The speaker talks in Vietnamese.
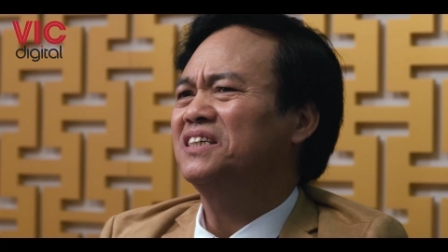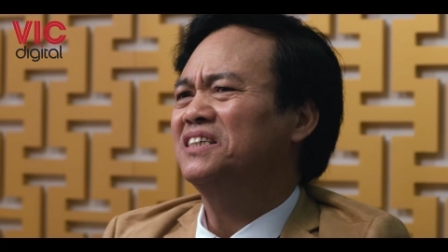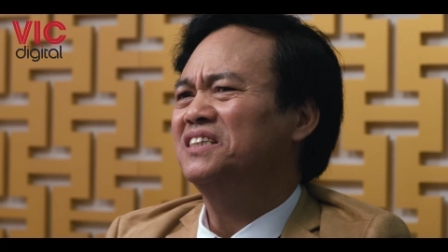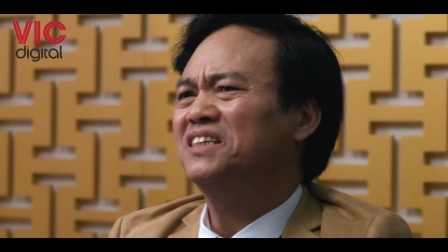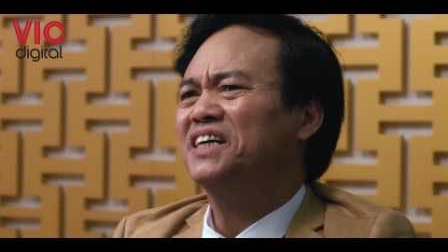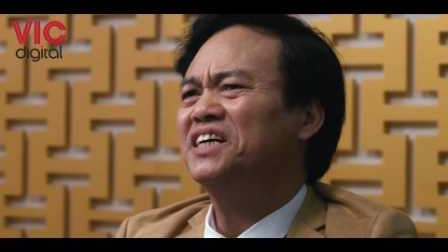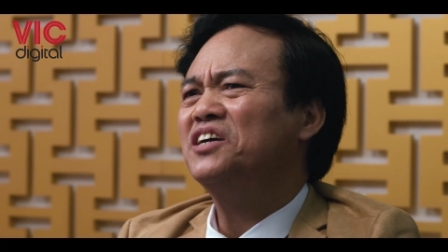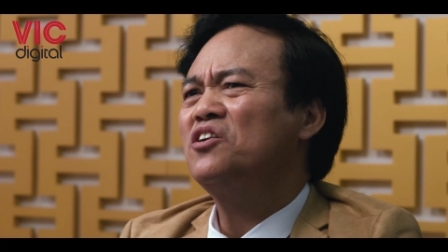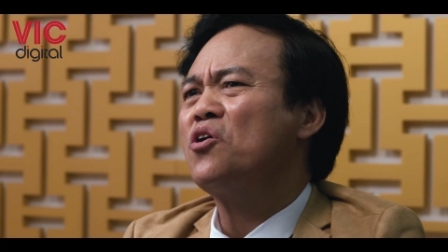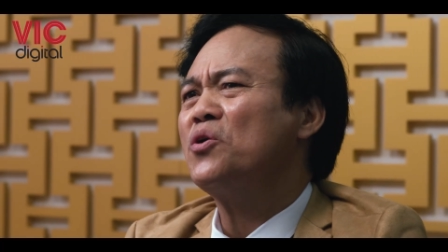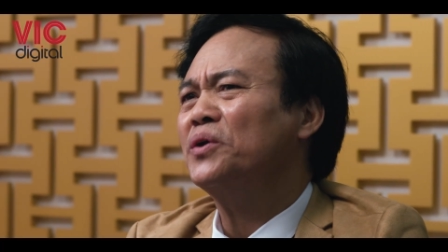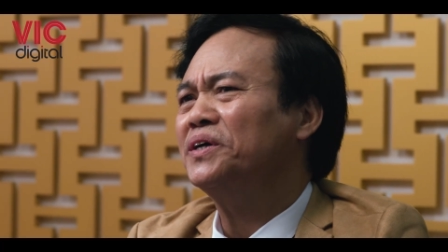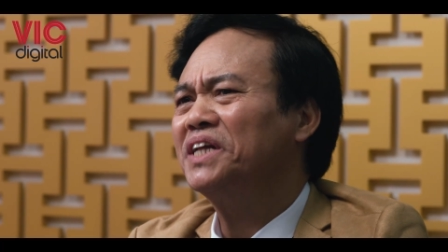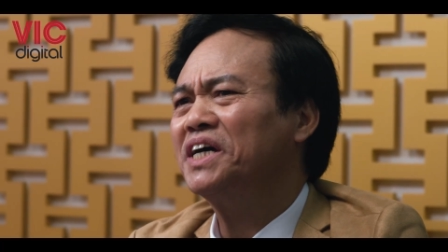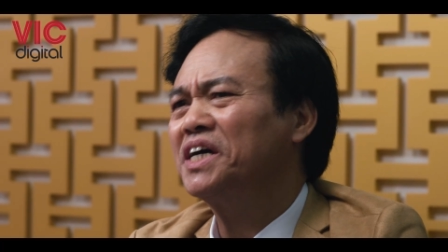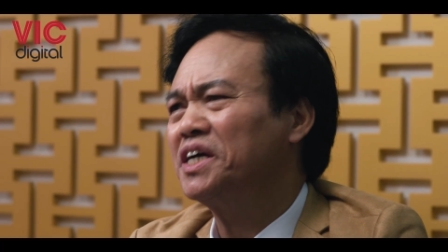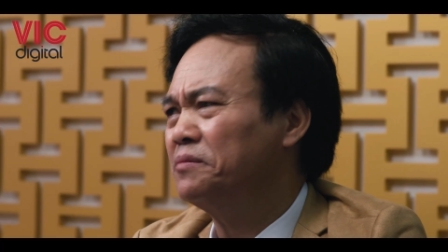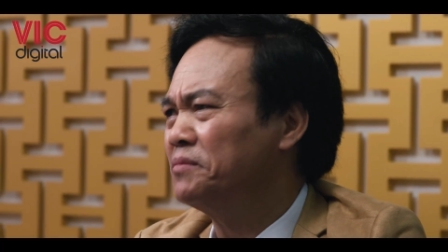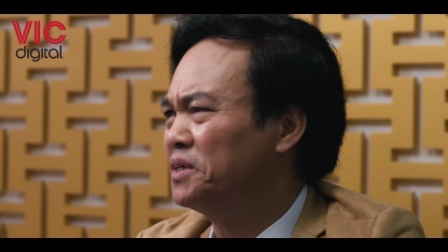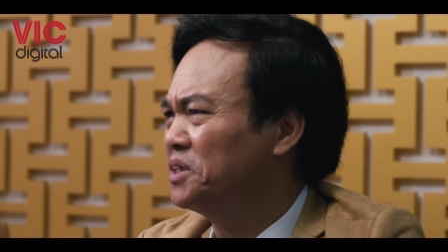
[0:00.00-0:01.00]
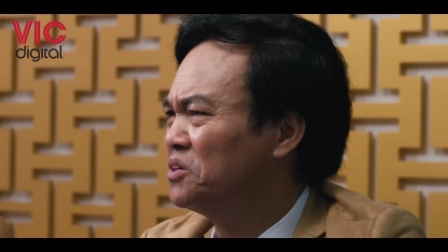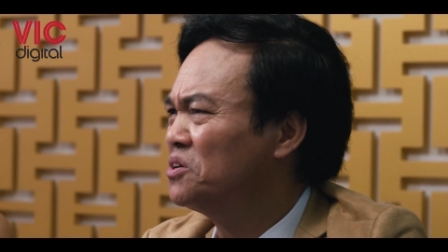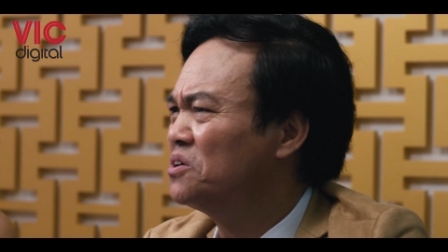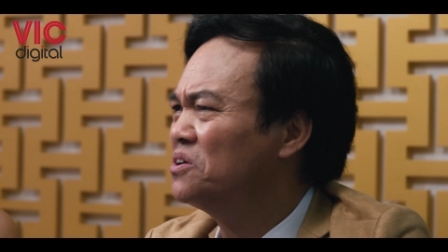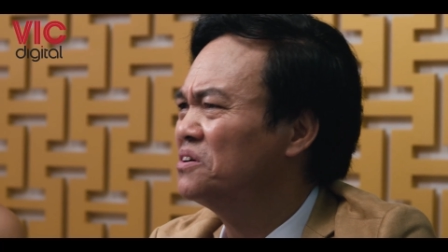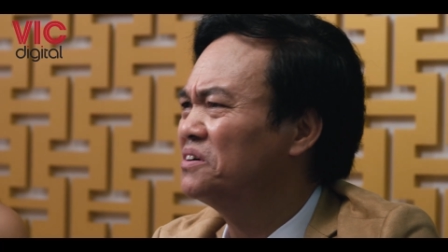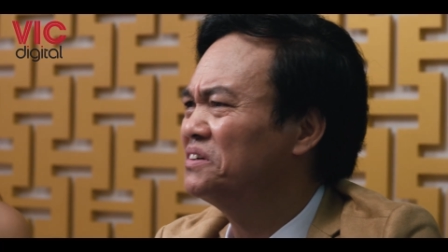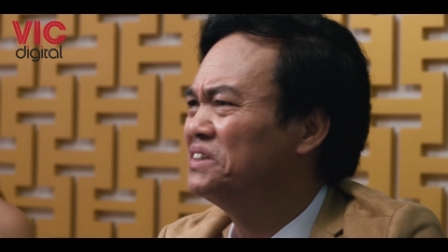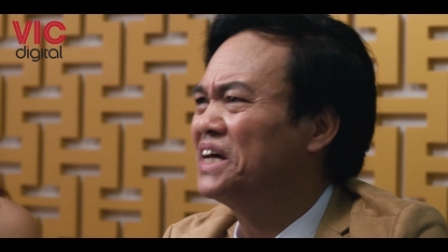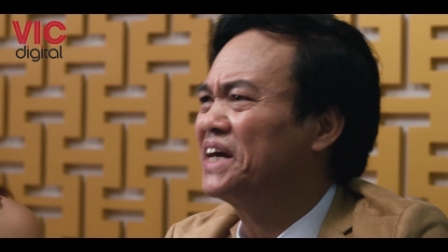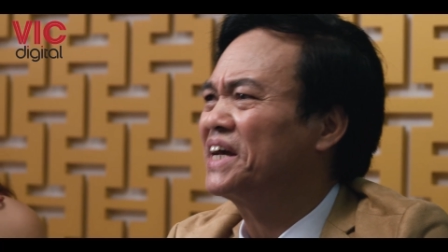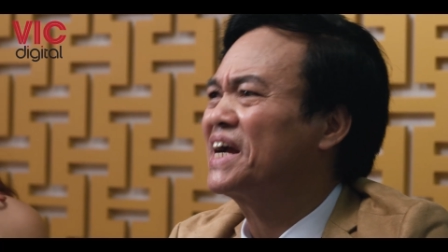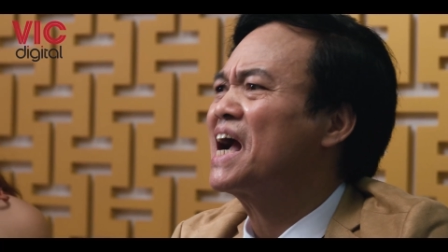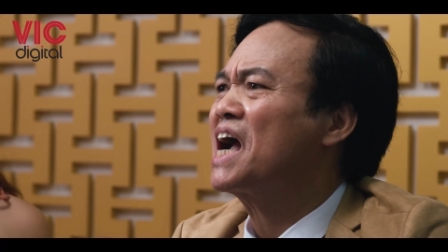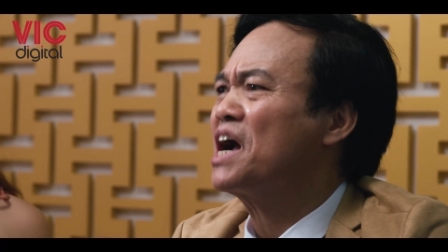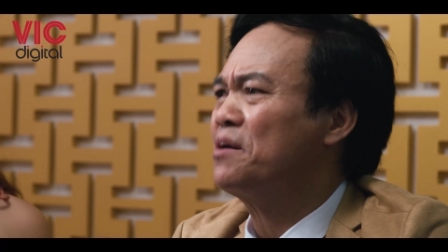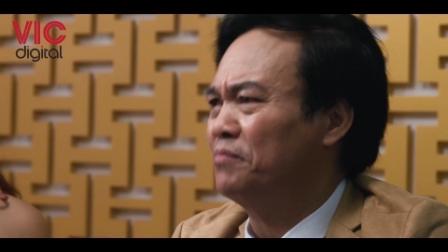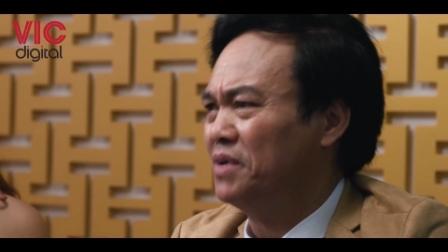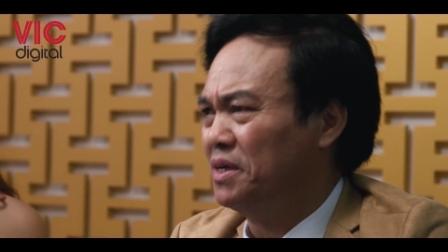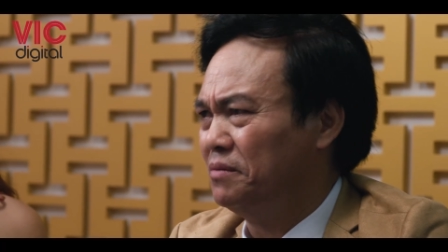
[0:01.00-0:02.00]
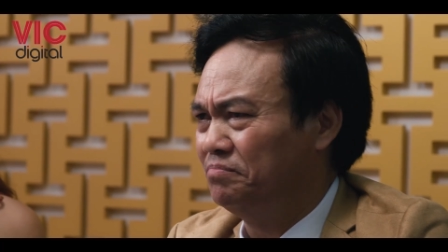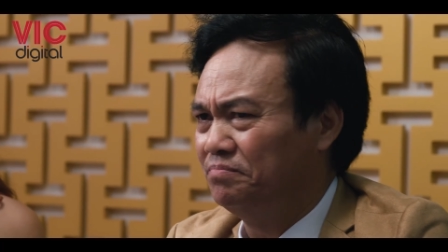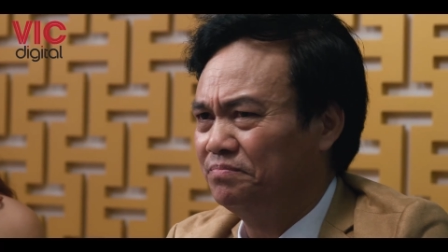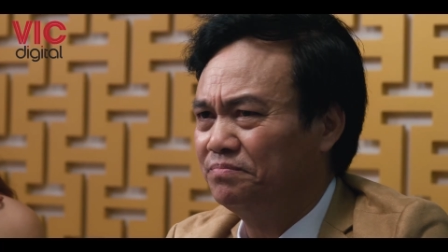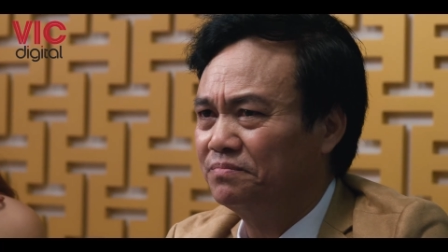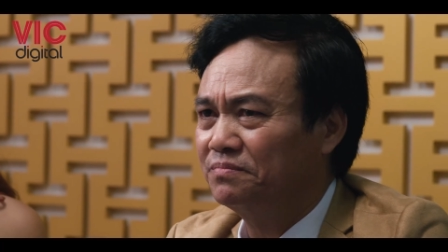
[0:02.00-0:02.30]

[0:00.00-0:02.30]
những cái gói này mà nó nhạy cảm lắm